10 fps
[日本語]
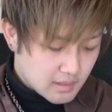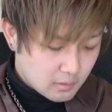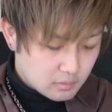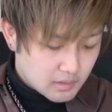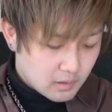
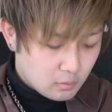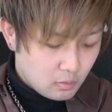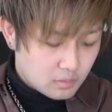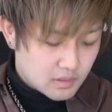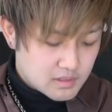最後対
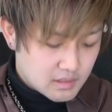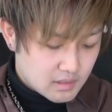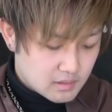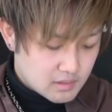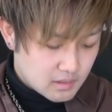抗母です
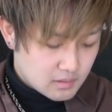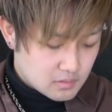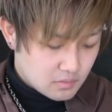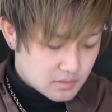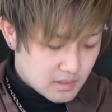ね
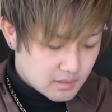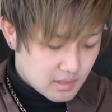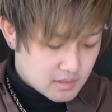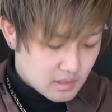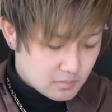全属性
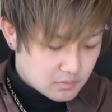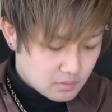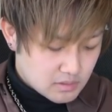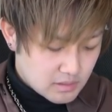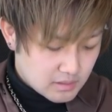耐性無
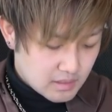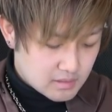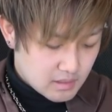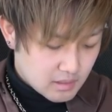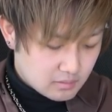属性耐
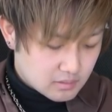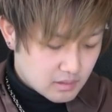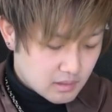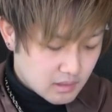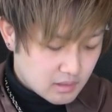性
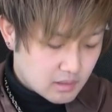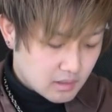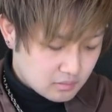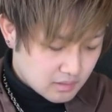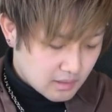カウンターキラー
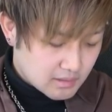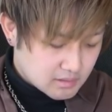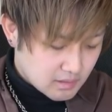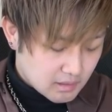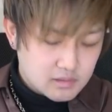L
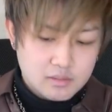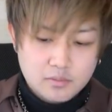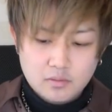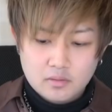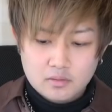ゲージで
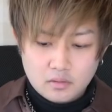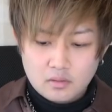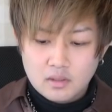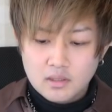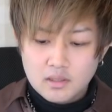アンチブロック
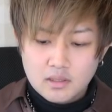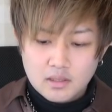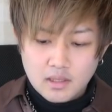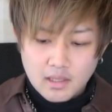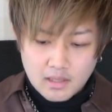の
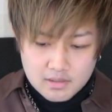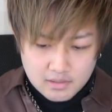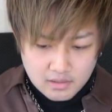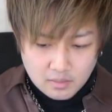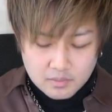反
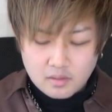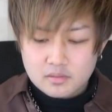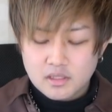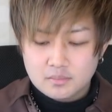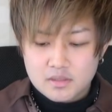射タイプで
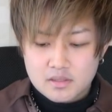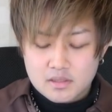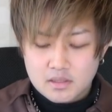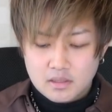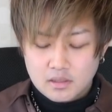ございま
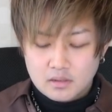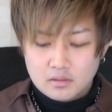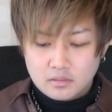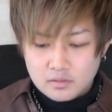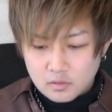す
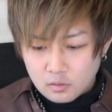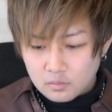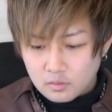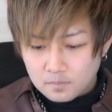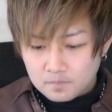友情
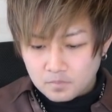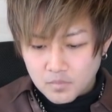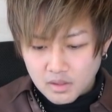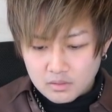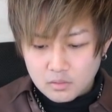コンボ
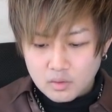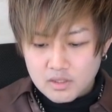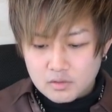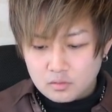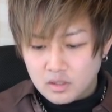
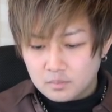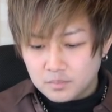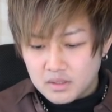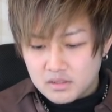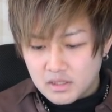ラウンドフラッシュと
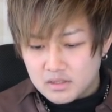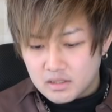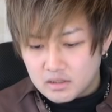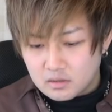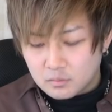
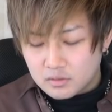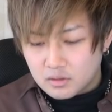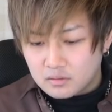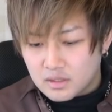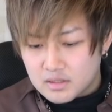ランページレーザーイロー持っ
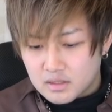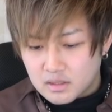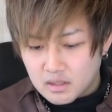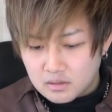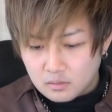てるんです
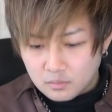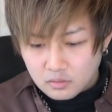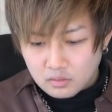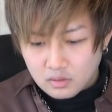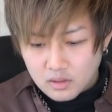けど
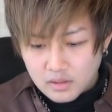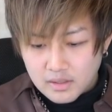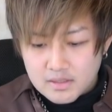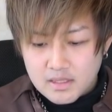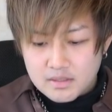も
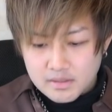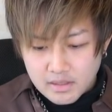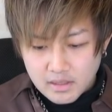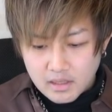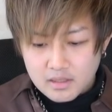SS
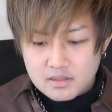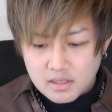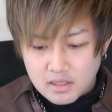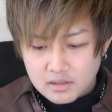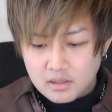で貼り
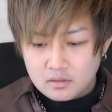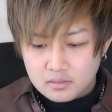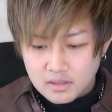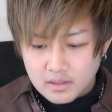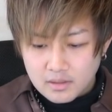付きができる
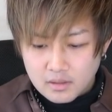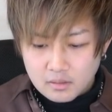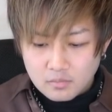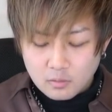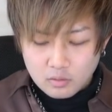んで、
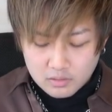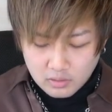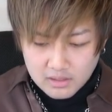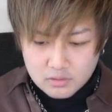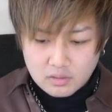まあ、これと
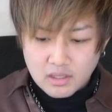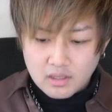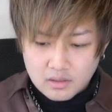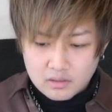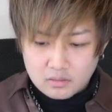相性がいい
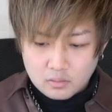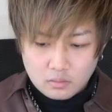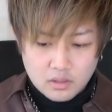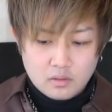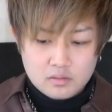かなっていうと
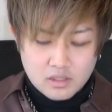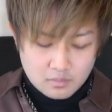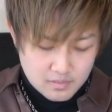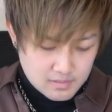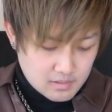ころでござい
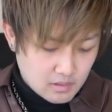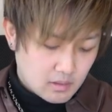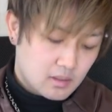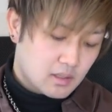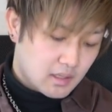ます
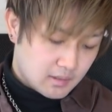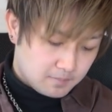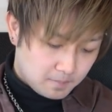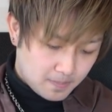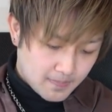はい
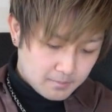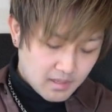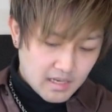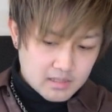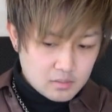でま
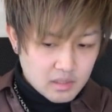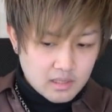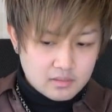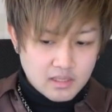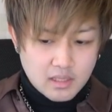あ初の
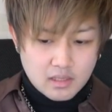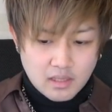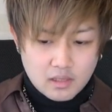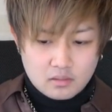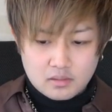
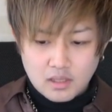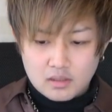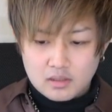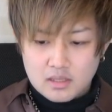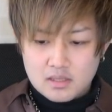カウンターキラー L な
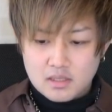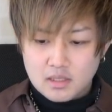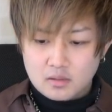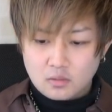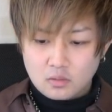んです
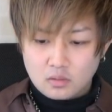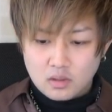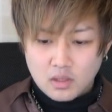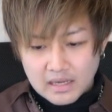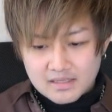け
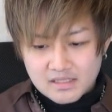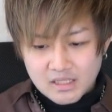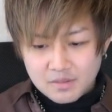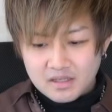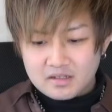ど
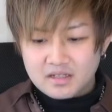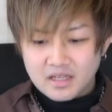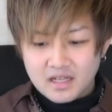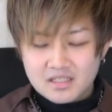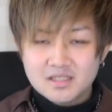アンチギミックが
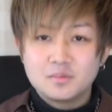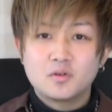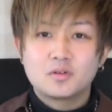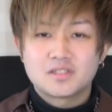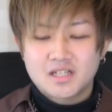ね
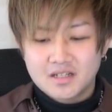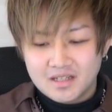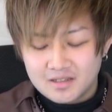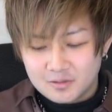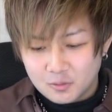アンチブロックしかな
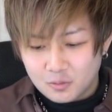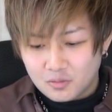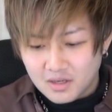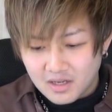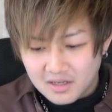いっていうとこ
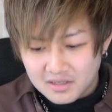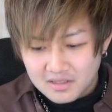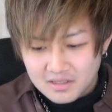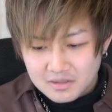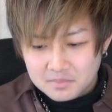ろが
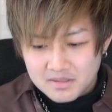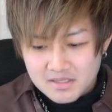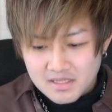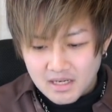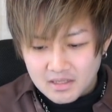まあ、
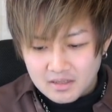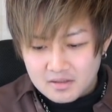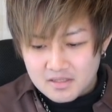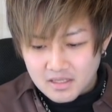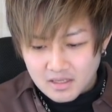使いに
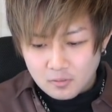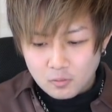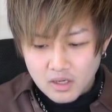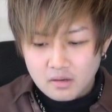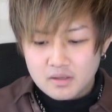くさ
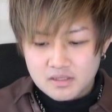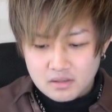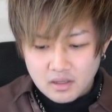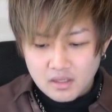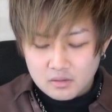を表し
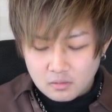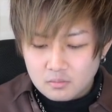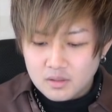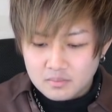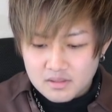てるかなと
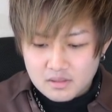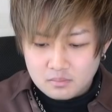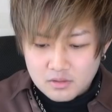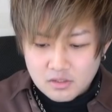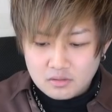思います
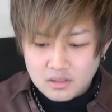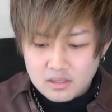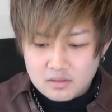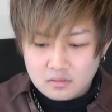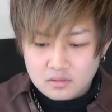もちろん
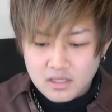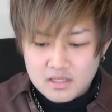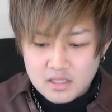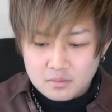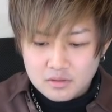ねその
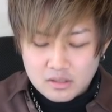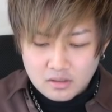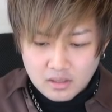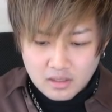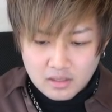耐性持って
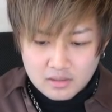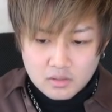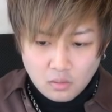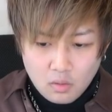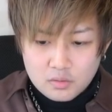るから
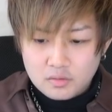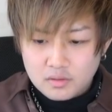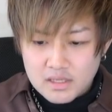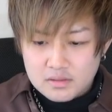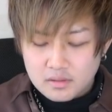多くの
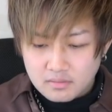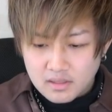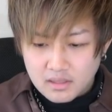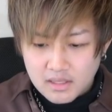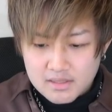クエストで
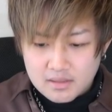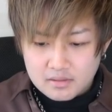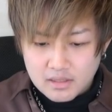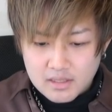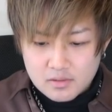は活
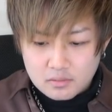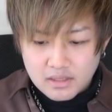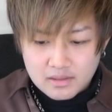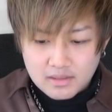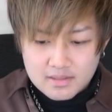躍できそう
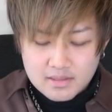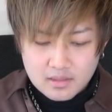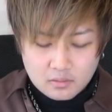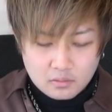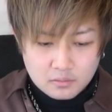なんです
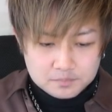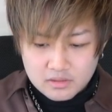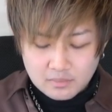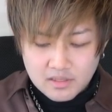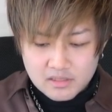けど
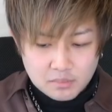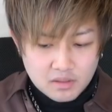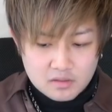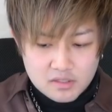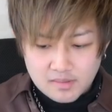
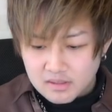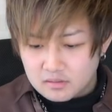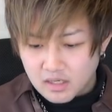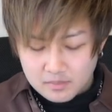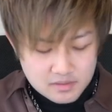ダメージギミック全て
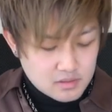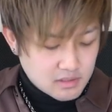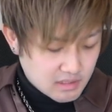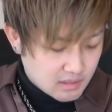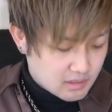食らいます
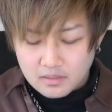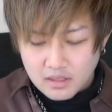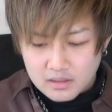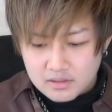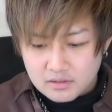し
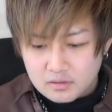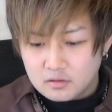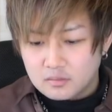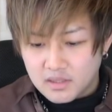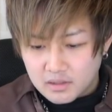アンチ重
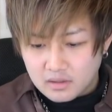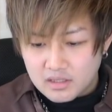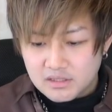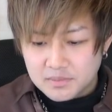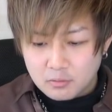力バリアとか
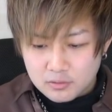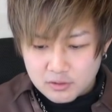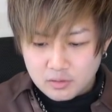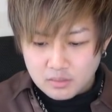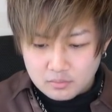アンチ魔法
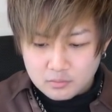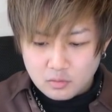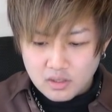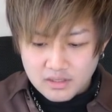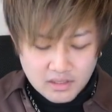陣とかも無
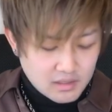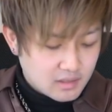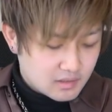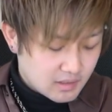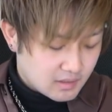効化できな
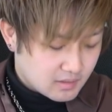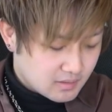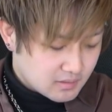いんで